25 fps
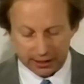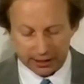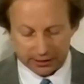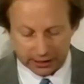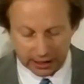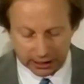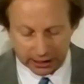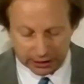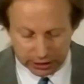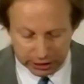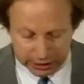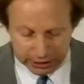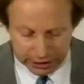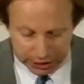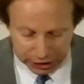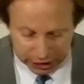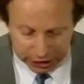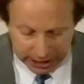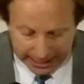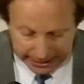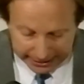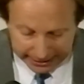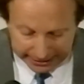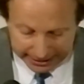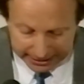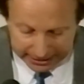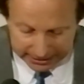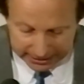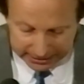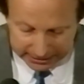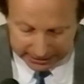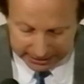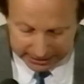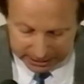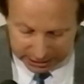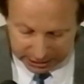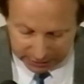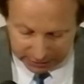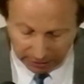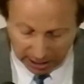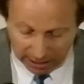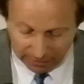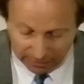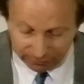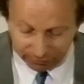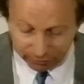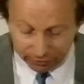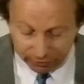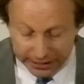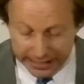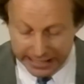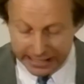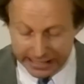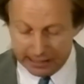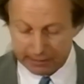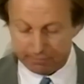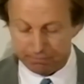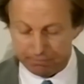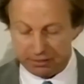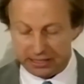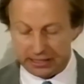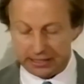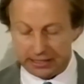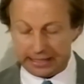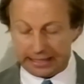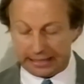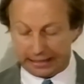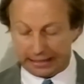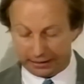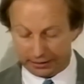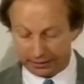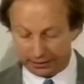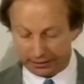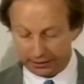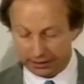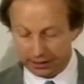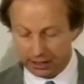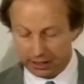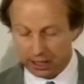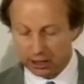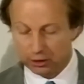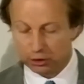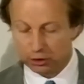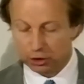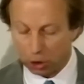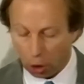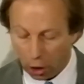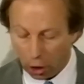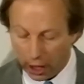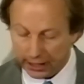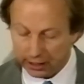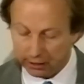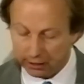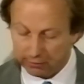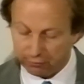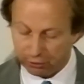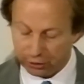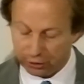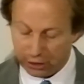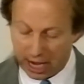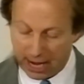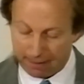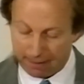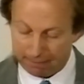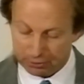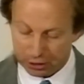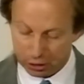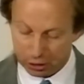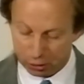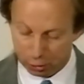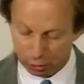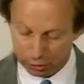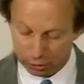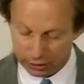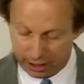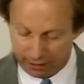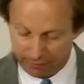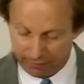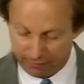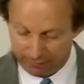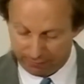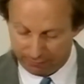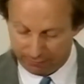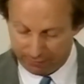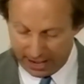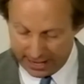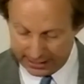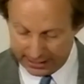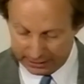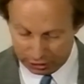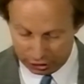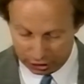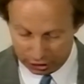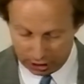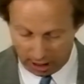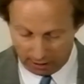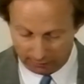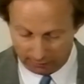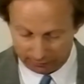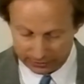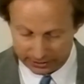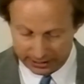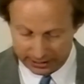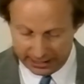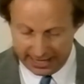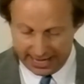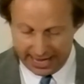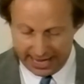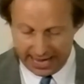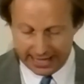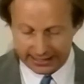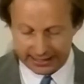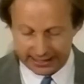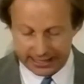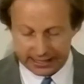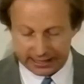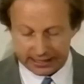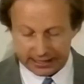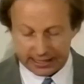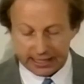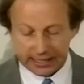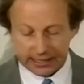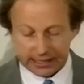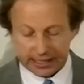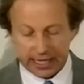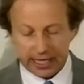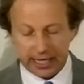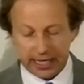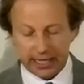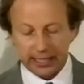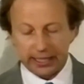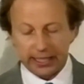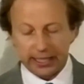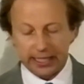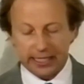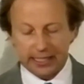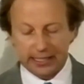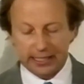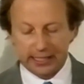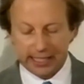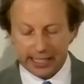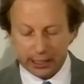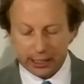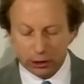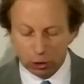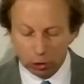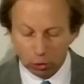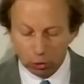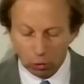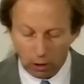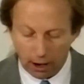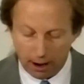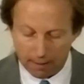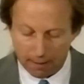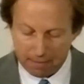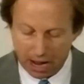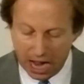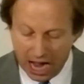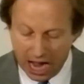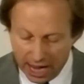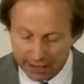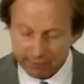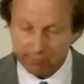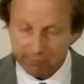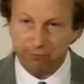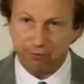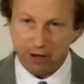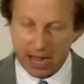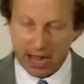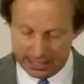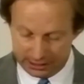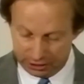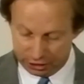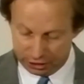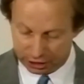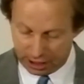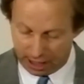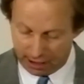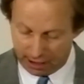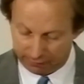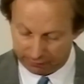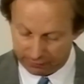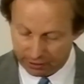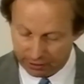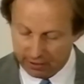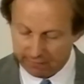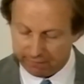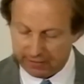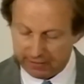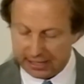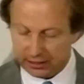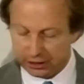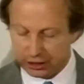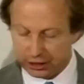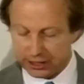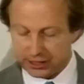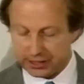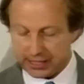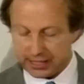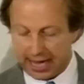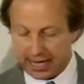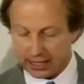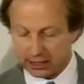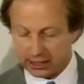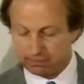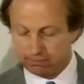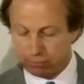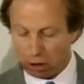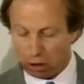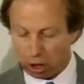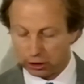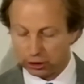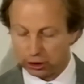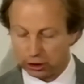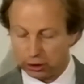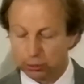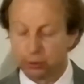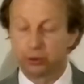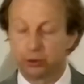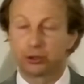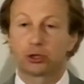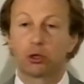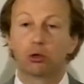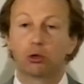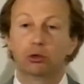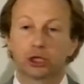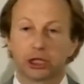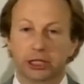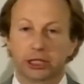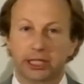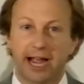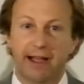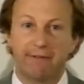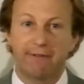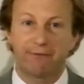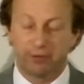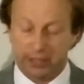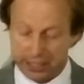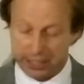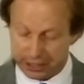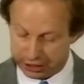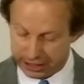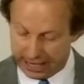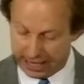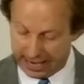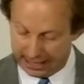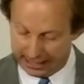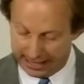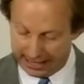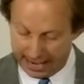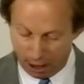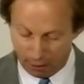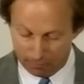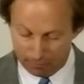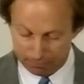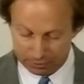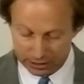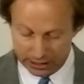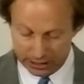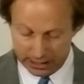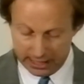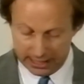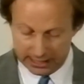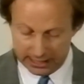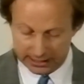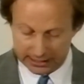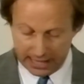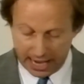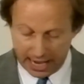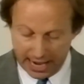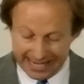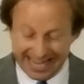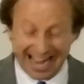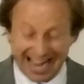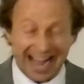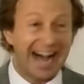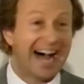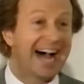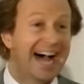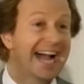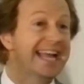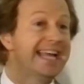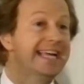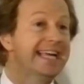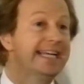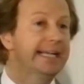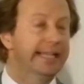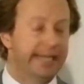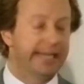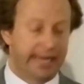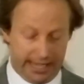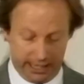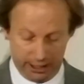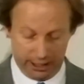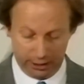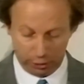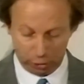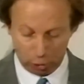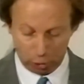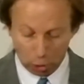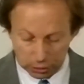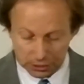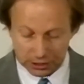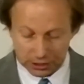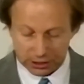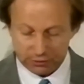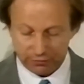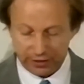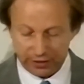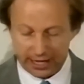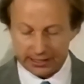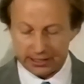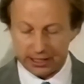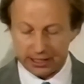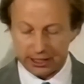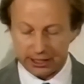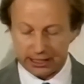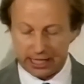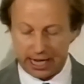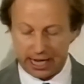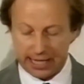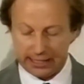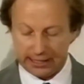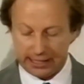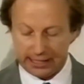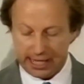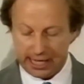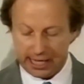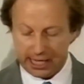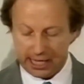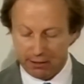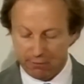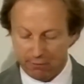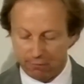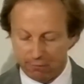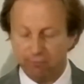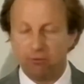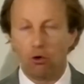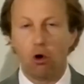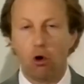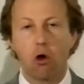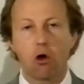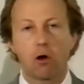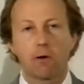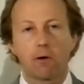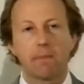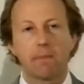äh, Geschenke, die zwar Frieden besiegeln, zeugen von absoluter Feindschaft. Es ist diese Residuum an Feindschaft, welches es Bosch so trefflich erlaubt, seine eigene Kunstfertigkeit in Form